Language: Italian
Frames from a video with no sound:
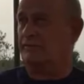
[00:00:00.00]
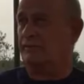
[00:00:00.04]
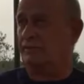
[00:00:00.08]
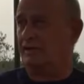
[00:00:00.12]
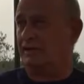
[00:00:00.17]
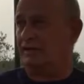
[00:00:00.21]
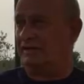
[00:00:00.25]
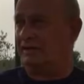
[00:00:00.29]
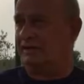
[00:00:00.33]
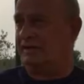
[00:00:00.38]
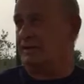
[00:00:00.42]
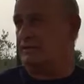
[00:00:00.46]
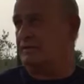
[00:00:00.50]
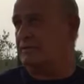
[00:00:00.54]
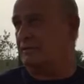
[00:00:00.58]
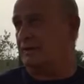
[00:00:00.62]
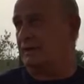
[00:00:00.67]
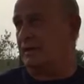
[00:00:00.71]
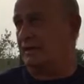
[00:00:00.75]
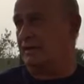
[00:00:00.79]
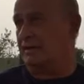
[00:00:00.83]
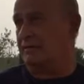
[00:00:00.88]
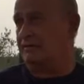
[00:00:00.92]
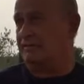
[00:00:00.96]
giuridica,
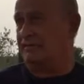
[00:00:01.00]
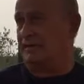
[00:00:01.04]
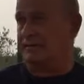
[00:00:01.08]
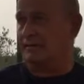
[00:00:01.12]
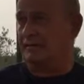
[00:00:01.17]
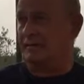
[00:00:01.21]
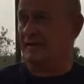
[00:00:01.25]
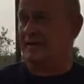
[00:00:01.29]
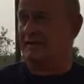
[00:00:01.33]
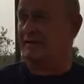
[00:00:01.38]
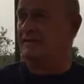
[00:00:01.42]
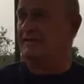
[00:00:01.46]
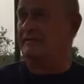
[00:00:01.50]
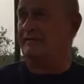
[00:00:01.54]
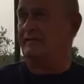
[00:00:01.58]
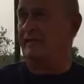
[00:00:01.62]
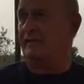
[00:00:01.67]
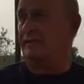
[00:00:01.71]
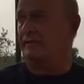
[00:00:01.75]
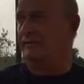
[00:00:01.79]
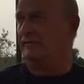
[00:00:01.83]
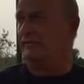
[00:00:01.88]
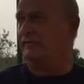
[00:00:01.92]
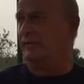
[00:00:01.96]
cioè le cose non è che si
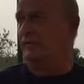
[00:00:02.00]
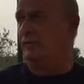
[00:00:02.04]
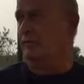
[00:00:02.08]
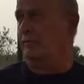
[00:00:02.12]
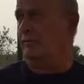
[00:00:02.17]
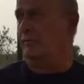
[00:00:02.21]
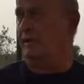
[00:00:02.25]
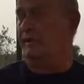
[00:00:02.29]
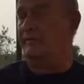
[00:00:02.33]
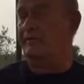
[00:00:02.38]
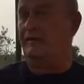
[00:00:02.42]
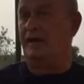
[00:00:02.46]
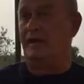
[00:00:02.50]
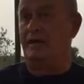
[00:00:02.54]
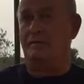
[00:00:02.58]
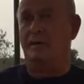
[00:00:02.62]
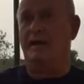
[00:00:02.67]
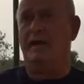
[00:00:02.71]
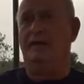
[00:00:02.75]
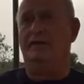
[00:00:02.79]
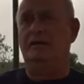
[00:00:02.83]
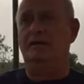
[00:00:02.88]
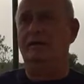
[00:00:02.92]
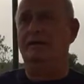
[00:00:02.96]
fanno solo per fare,
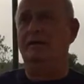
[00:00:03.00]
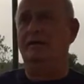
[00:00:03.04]
ma